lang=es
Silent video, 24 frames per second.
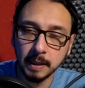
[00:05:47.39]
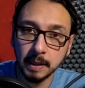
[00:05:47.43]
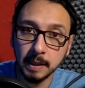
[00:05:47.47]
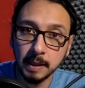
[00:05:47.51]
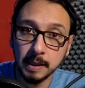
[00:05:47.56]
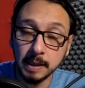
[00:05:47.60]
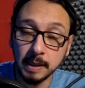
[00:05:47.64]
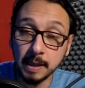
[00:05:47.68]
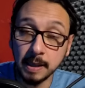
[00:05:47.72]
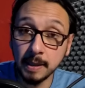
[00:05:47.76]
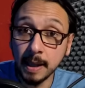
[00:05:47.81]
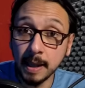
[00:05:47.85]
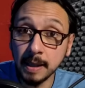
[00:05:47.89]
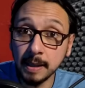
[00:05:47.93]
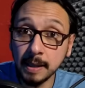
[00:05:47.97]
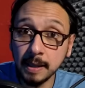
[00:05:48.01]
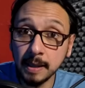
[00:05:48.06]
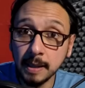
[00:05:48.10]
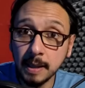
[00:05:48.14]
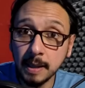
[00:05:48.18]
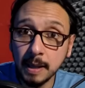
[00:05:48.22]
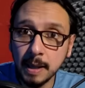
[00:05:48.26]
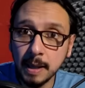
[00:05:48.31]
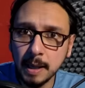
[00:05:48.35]
Y de ahí
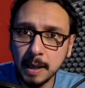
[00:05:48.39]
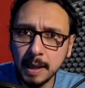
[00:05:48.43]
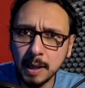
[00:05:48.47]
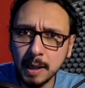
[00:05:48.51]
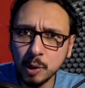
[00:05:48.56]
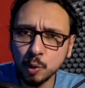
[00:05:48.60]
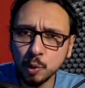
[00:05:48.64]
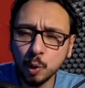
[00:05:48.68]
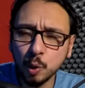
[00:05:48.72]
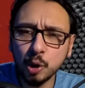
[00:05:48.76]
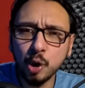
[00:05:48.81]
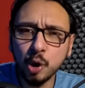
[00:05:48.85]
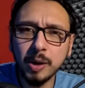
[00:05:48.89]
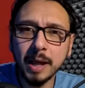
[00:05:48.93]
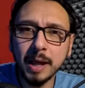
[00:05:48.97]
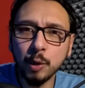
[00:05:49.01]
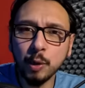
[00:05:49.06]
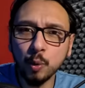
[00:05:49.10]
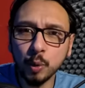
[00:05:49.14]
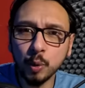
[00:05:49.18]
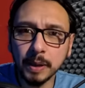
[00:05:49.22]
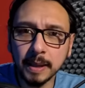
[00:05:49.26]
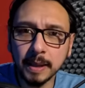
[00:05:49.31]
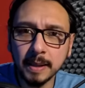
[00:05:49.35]
surgió la
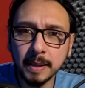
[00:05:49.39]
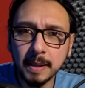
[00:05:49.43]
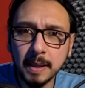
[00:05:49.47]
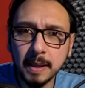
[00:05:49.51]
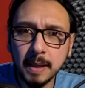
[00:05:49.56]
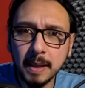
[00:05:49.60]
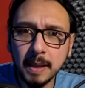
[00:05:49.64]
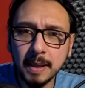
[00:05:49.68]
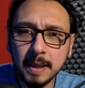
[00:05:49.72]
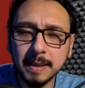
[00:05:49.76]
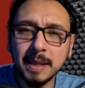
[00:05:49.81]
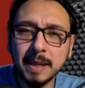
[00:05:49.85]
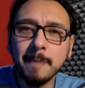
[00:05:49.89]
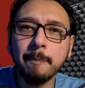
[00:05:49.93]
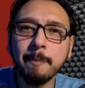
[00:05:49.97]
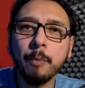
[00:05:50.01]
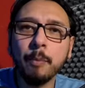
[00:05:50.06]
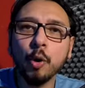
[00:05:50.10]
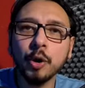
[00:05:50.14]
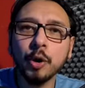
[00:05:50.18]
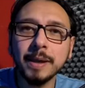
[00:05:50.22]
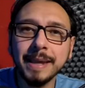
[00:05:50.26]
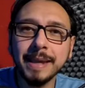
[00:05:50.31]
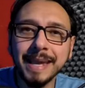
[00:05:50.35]
duda de
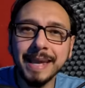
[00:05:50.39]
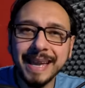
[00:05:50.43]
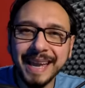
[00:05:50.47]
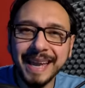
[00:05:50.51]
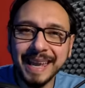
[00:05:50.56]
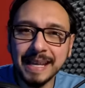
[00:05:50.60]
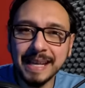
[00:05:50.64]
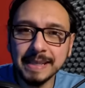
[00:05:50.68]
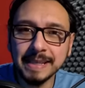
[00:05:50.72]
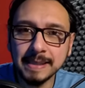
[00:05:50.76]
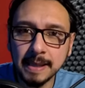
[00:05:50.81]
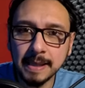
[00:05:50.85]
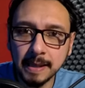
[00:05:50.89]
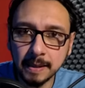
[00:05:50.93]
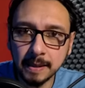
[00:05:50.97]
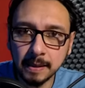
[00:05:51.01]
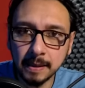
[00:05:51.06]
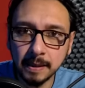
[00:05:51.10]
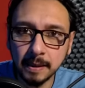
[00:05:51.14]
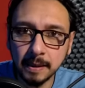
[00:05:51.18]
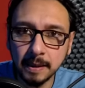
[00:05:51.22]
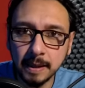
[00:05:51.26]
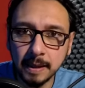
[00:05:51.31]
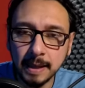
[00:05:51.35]
por qué Creseri
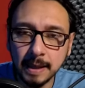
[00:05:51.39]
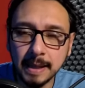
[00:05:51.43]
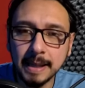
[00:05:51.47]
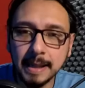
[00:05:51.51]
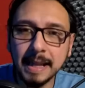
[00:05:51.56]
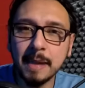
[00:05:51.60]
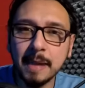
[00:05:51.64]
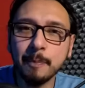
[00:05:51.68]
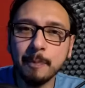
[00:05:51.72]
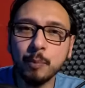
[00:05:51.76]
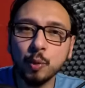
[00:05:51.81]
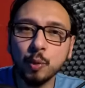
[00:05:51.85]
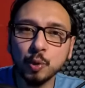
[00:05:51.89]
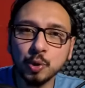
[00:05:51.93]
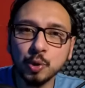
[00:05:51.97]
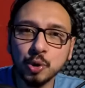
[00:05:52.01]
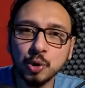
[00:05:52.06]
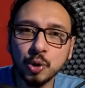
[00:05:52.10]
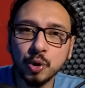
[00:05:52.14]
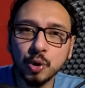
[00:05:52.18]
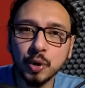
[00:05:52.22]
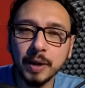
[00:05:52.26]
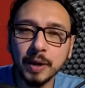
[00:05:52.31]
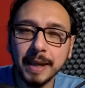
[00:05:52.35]
le
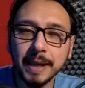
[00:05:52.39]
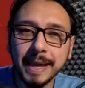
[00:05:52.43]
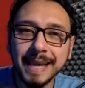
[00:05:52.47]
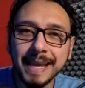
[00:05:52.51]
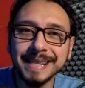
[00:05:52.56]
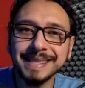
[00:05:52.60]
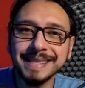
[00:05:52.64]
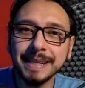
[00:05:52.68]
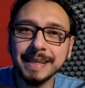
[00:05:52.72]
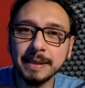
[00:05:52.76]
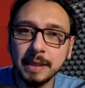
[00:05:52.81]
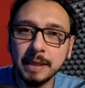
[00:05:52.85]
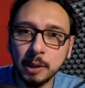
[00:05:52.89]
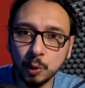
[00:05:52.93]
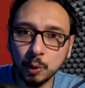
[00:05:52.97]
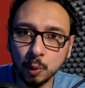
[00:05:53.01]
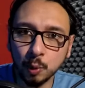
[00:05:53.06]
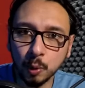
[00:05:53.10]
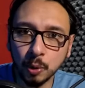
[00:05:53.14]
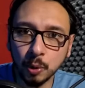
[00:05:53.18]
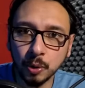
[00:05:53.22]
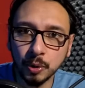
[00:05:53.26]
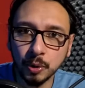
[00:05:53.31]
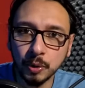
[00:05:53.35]
puso ese
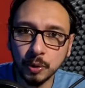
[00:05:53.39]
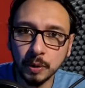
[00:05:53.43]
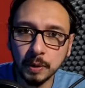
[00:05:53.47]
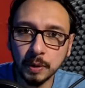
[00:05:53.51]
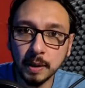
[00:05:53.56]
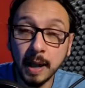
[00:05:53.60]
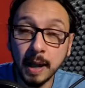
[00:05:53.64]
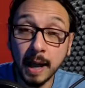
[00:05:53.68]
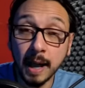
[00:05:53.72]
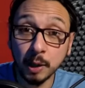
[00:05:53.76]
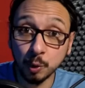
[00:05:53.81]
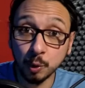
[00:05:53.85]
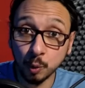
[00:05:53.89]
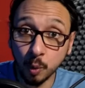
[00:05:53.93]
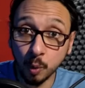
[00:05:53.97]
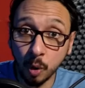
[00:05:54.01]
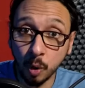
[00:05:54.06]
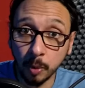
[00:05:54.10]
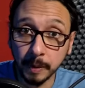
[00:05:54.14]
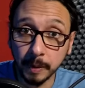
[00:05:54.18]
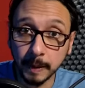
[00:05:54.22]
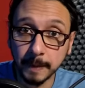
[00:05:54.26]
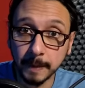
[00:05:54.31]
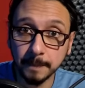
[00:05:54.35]
título a su
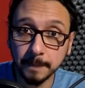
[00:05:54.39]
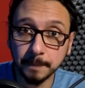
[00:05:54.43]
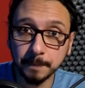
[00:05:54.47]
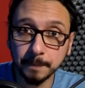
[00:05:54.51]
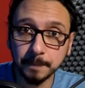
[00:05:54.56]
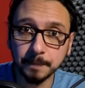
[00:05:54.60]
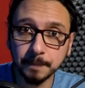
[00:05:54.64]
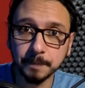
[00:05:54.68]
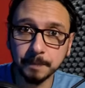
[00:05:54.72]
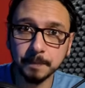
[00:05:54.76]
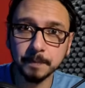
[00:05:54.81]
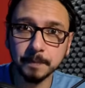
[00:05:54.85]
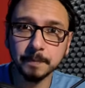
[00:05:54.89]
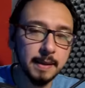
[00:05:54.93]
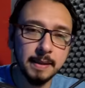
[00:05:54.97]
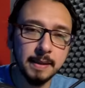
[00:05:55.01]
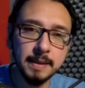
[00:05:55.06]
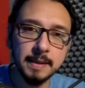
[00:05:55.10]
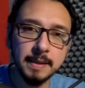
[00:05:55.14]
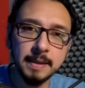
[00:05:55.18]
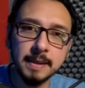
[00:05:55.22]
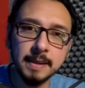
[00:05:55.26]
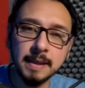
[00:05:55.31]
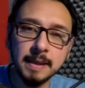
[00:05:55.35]
obra.
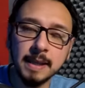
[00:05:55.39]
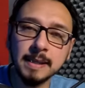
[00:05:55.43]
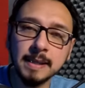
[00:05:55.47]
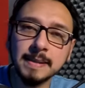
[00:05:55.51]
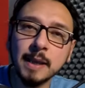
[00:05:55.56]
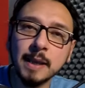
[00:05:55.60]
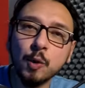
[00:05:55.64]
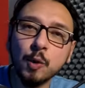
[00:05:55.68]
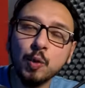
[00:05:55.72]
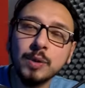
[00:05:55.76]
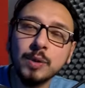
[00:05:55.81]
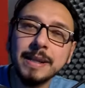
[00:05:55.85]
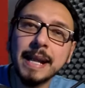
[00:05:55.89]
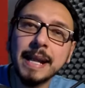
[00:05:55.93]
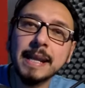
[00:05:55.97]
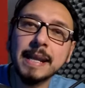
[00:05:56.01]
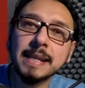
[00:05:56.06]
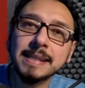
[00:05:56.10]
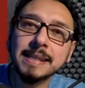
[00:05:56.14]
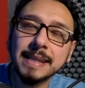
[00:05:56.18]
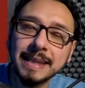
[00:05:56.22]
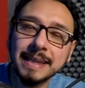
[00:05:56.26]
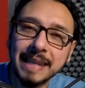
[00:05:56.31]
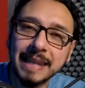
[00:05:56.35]
Y según la
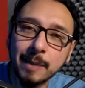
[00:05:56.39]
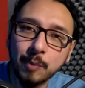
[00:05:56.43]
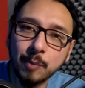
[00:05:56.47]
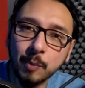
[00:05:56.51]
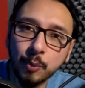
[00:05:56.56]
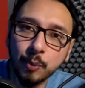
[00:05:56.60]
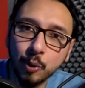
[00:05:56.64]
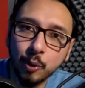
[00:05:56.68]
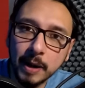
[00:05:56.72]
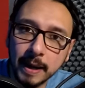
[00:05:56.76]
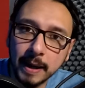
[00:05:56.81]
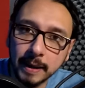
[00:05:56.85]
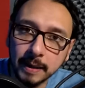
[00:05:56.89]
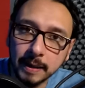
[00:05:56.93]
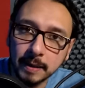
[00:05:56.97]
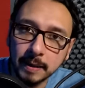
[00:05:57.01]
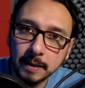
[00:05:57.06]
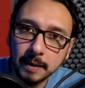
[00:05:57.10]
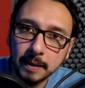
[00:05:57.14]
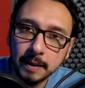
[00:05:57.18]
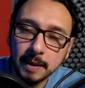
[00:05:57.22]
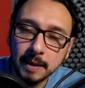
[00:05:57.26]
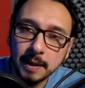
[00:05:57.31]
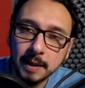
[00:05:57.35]
leyenda popular,
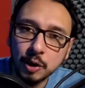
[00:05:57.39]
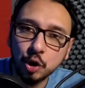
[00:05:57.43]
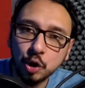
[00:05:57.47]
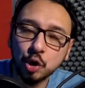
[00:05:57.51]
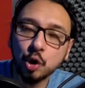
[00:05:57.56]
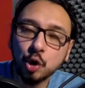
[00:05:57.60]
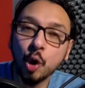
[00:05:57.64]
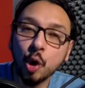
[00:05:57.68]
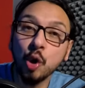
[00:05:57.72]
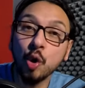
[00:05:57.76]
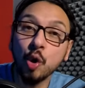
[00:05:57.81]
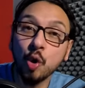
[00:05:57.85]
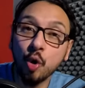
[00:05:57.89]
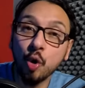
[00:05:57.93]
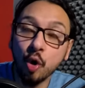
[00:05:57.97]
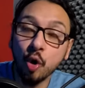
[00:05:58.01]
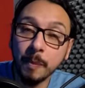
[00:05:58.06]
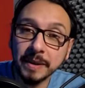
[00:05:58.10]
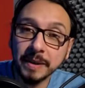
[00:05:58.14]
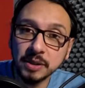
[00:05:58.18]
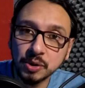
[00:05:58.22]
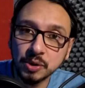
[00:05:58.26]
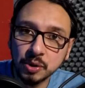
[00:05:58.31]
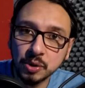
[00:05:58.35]
todo
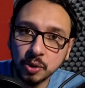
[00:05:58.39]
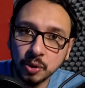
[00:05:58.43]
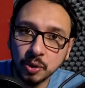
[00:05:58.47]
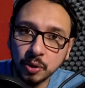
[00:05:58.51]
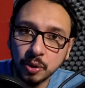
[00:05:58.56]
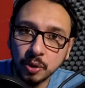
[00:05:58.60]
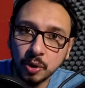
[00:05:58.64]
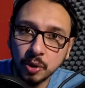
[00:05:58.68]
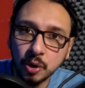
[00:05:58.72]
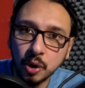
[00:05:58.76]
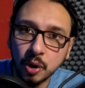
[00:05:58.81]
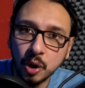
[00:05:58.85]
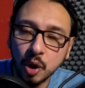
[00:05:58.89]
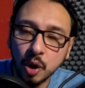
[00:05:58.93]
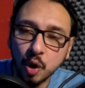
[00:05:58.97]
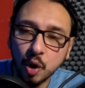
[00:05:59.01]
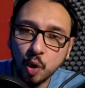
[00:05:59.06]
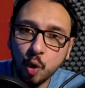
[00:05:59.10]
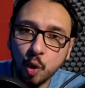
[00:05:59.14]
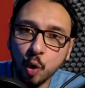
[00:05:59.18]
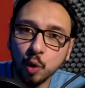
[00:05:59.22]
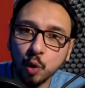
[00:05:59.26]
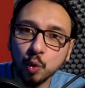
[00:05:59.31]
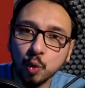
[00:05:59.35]
comenzó
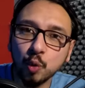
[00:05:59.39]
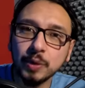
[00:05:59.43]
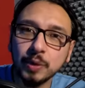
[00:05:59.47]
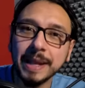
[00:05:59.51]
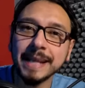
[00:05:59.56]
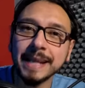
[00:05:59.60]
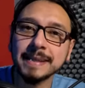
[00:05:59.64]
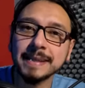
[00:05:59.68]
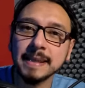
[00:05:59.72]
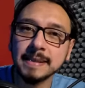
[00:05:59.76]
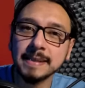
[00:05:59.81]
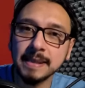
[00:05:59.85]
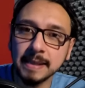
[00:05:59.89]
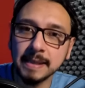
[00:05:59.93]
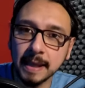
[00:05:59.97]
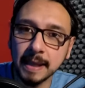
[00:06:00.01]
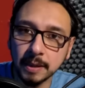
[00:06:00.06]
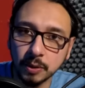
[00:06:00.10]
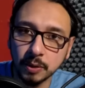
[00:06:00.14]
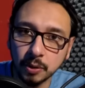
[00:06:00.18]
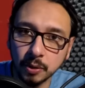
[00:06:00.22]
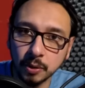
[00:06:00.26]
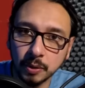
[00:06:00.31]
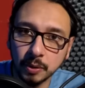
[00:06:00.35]
con un
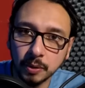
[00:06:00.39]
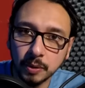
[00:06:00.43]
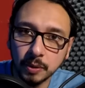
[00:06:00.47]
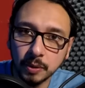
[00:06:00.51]
asesinato.